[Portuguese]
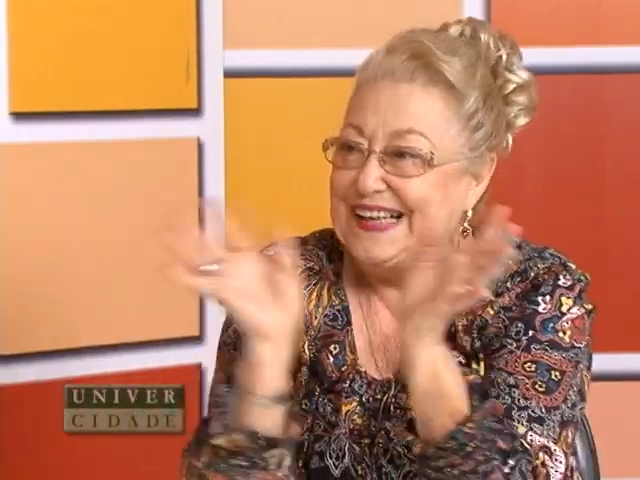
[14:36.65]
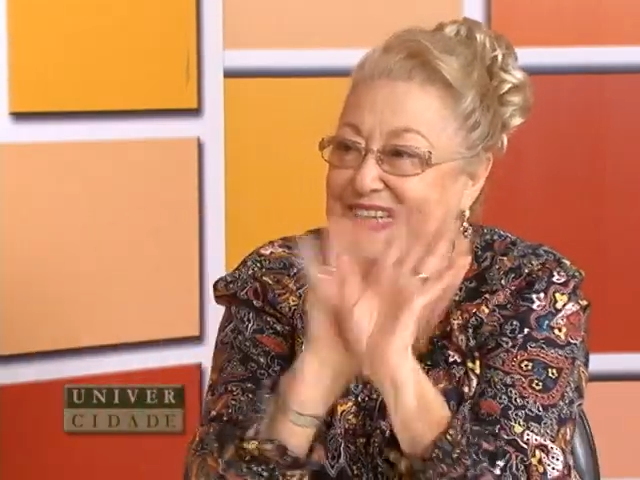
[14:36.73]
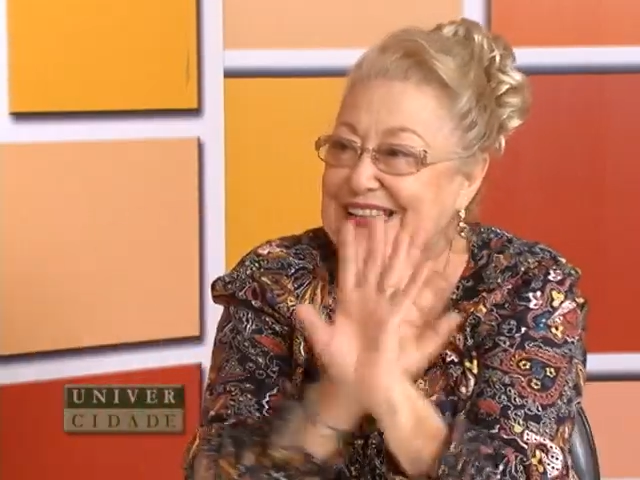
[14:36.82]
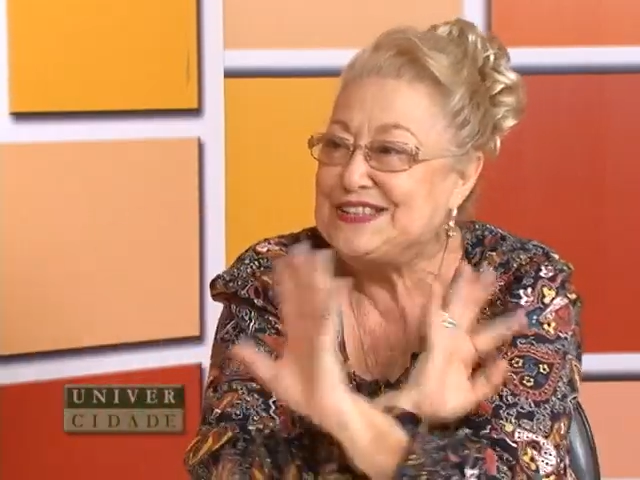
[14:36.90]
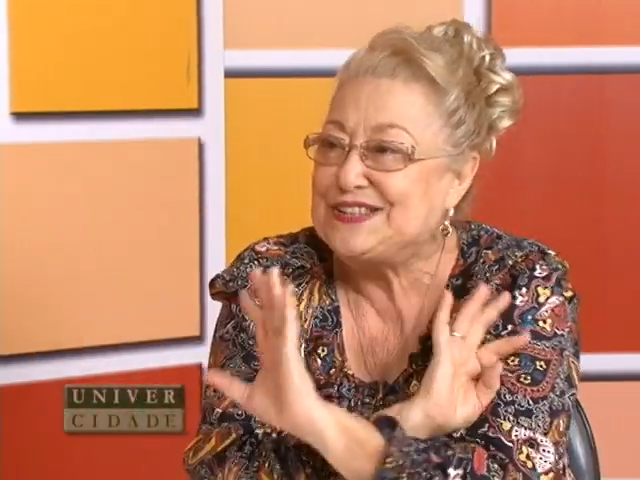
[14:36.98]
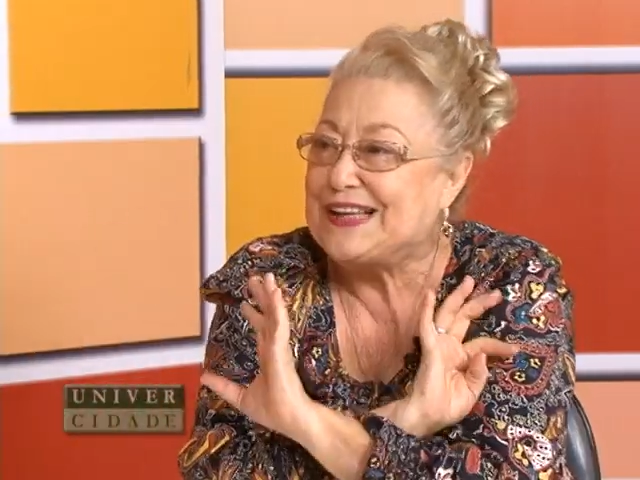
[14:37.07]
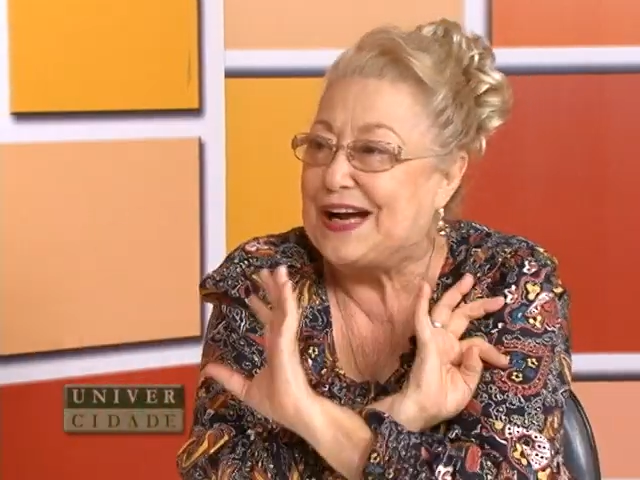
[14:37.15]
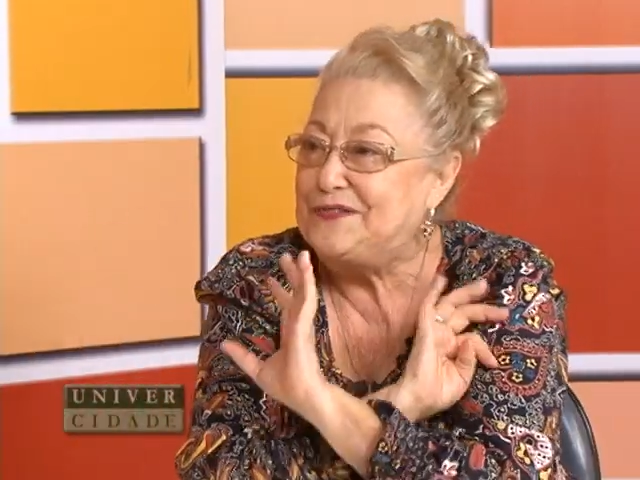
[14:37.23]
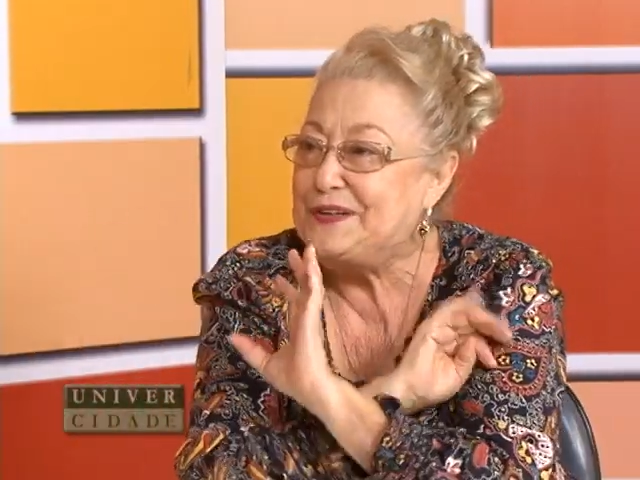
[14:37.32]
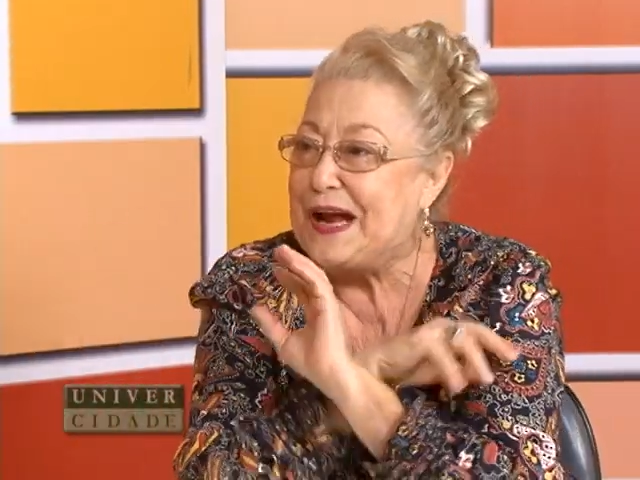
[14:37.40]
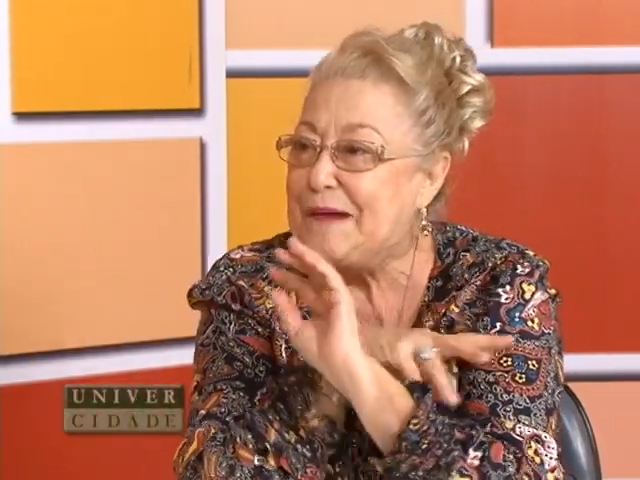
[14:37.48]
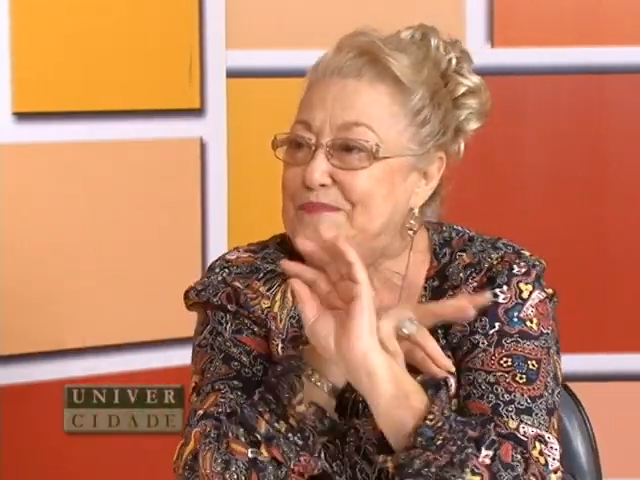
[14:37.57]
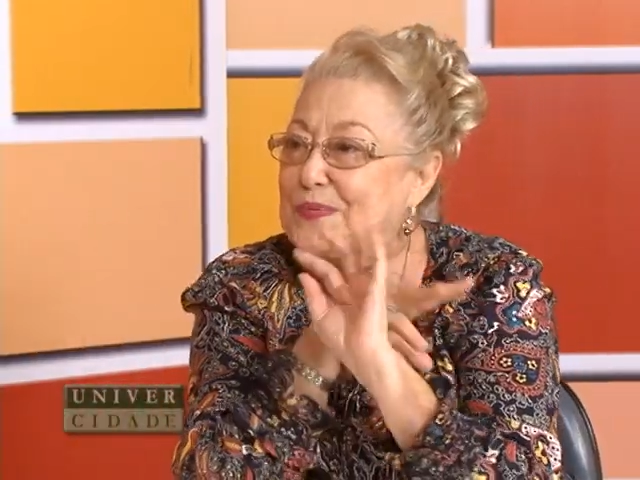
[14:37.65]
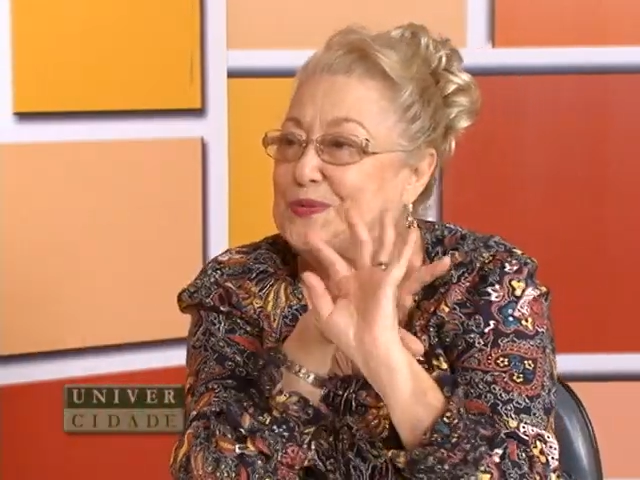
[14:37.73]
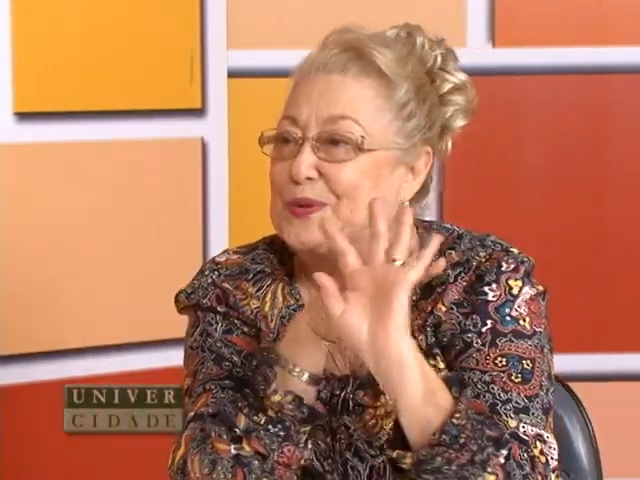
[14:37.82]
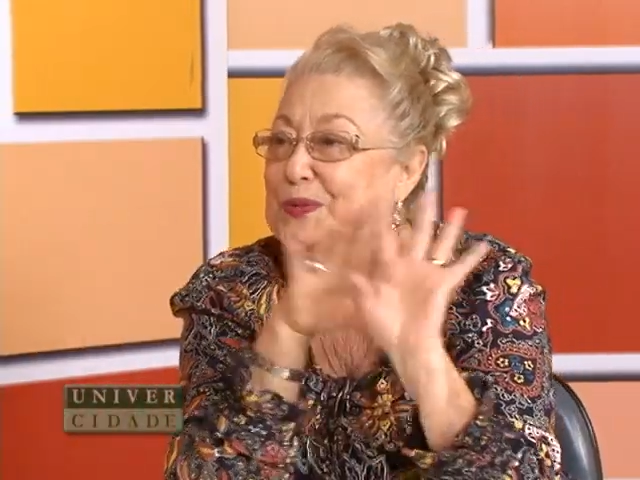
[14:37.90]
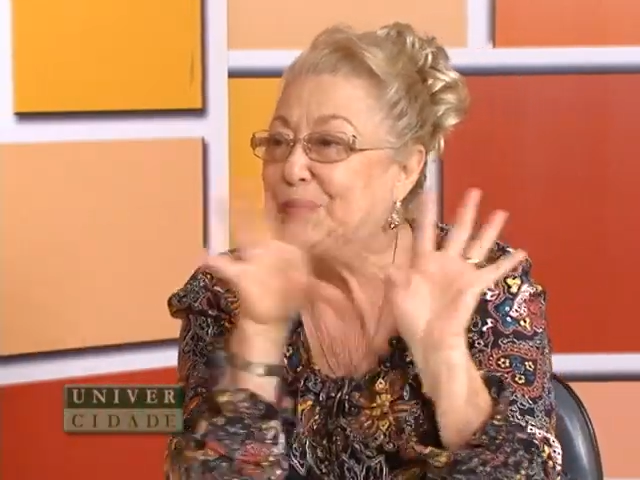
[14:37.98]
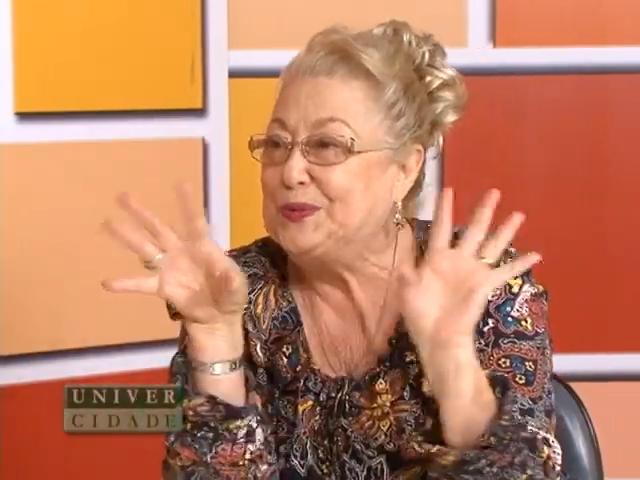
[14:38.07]
Eles estavam em
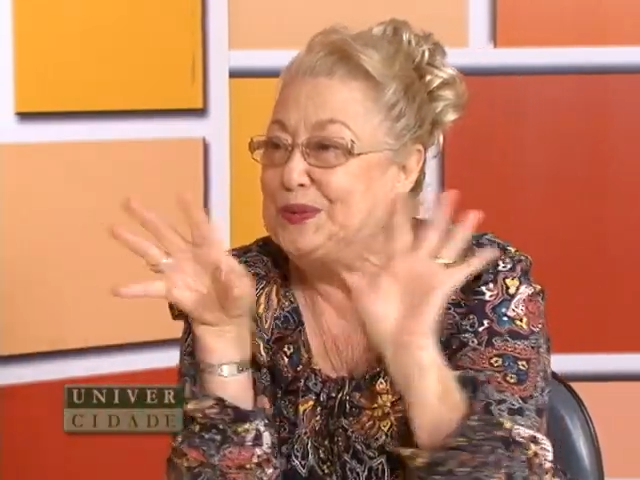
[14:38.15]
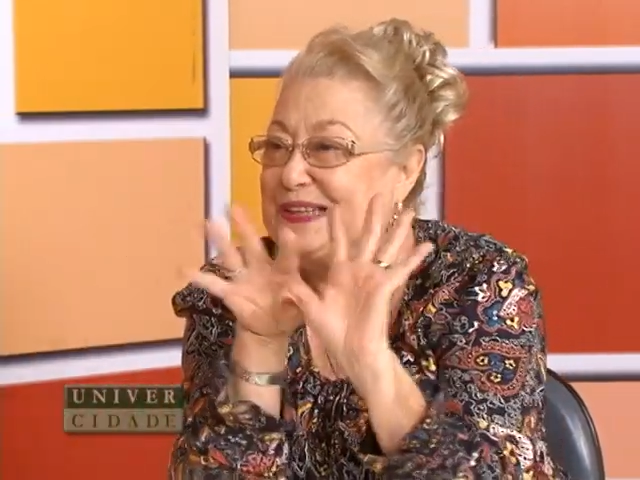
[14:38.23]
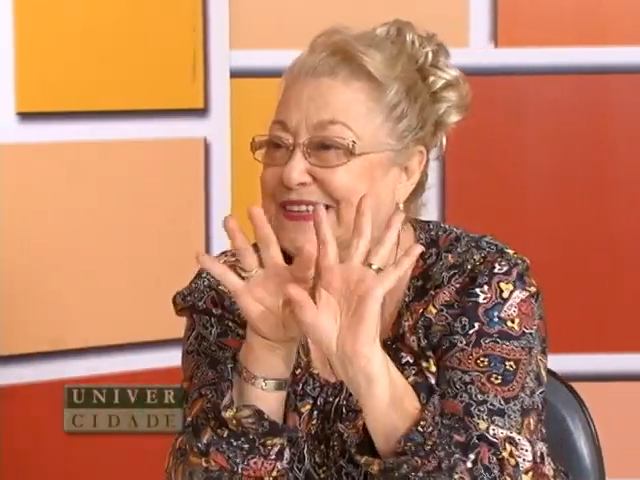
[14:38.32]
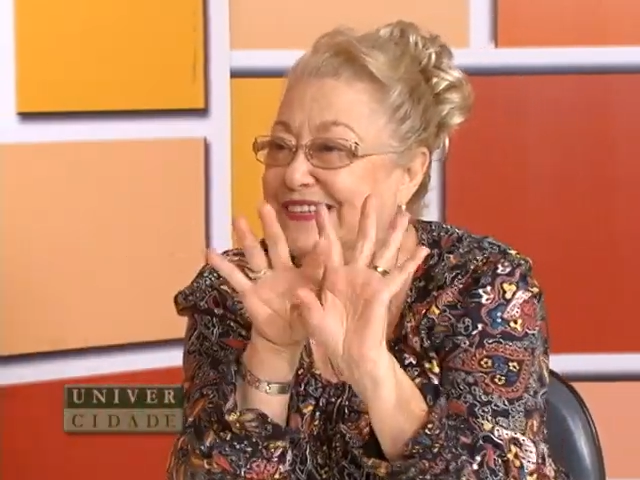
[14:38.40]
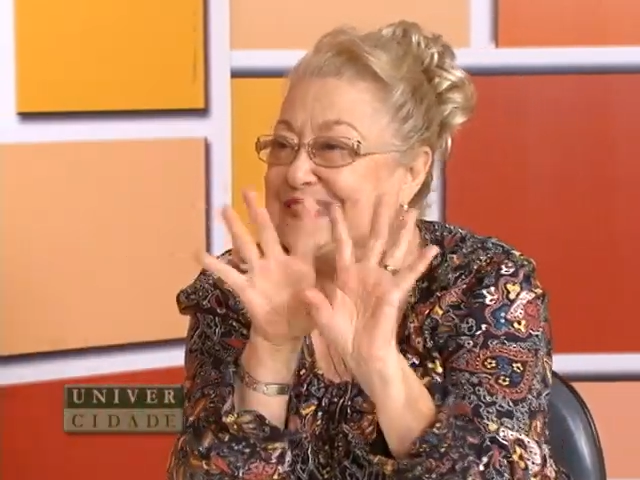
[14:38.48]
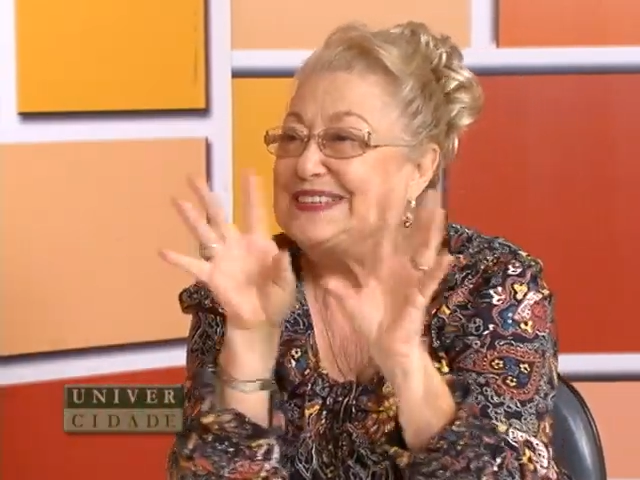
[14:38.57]
absoluta